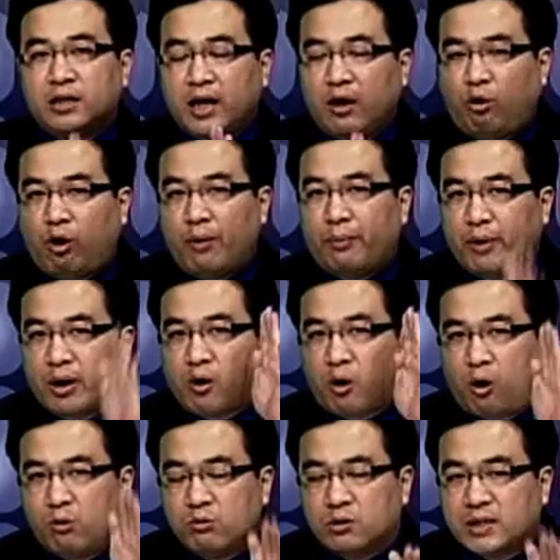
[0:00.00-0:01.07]
天会不会
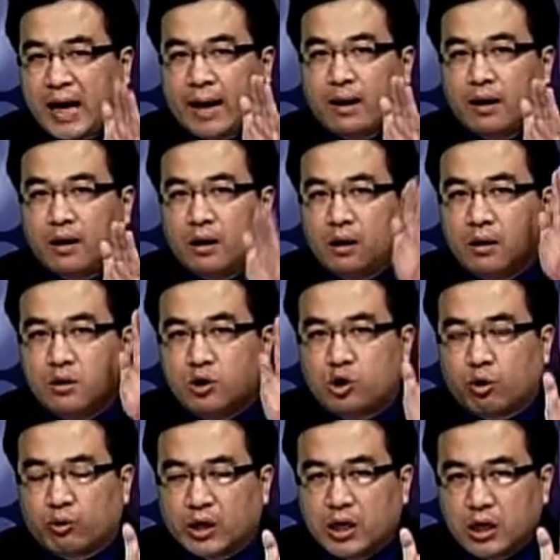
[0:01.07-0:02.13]
空在
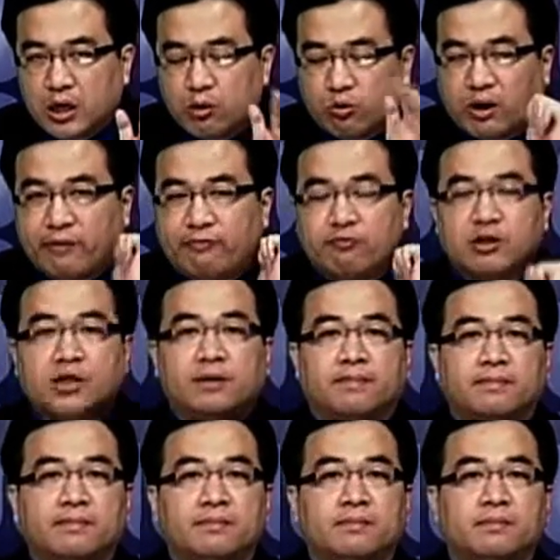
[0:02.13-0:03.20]
九一一五那附近？
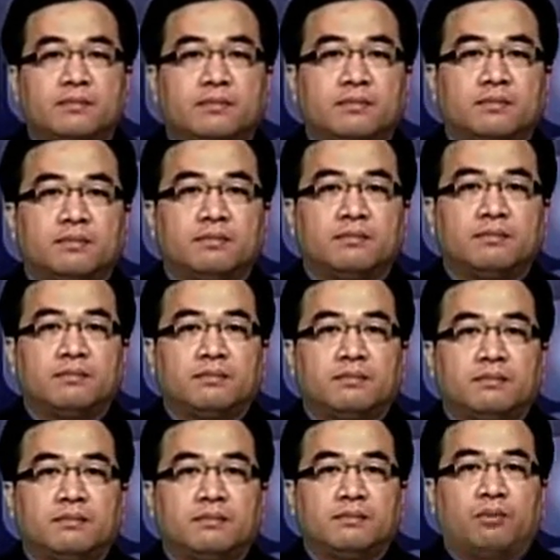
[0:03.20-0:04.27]

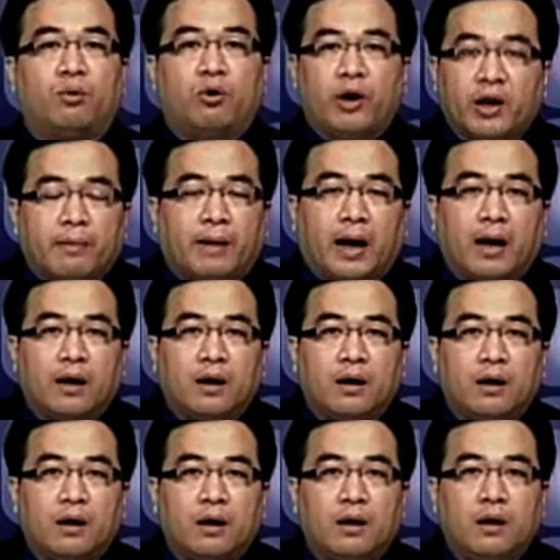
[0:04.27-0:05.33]
不会了嘛。
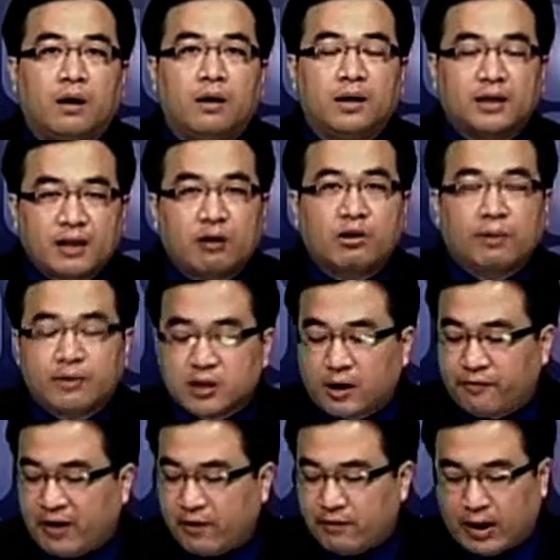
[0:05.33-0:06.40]
那到底有没有这个
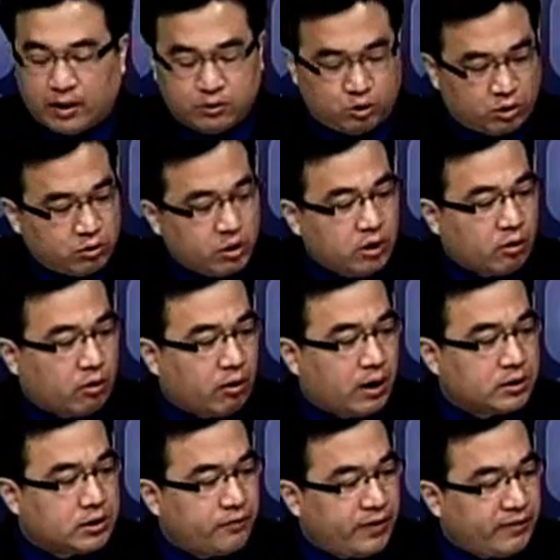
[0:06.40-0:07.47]
方法？绝对有啊！
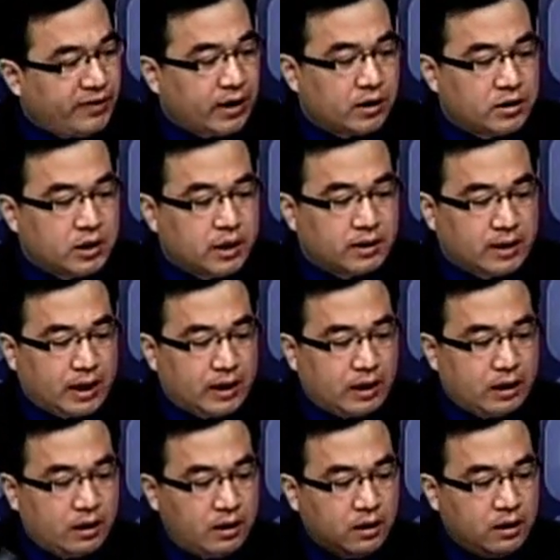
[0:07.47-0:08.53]
这个方法很简单啊，
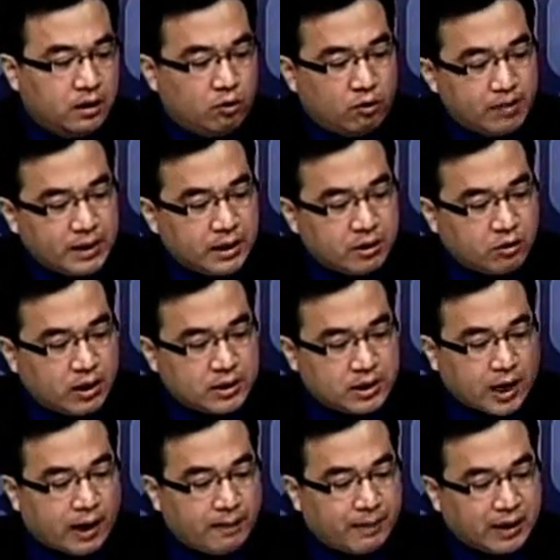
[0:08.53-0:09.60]
我每天都在
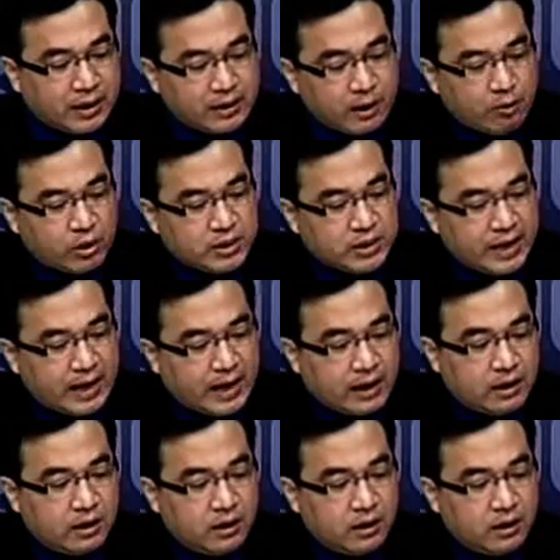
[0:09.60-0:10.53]
讲啊，把它带回家，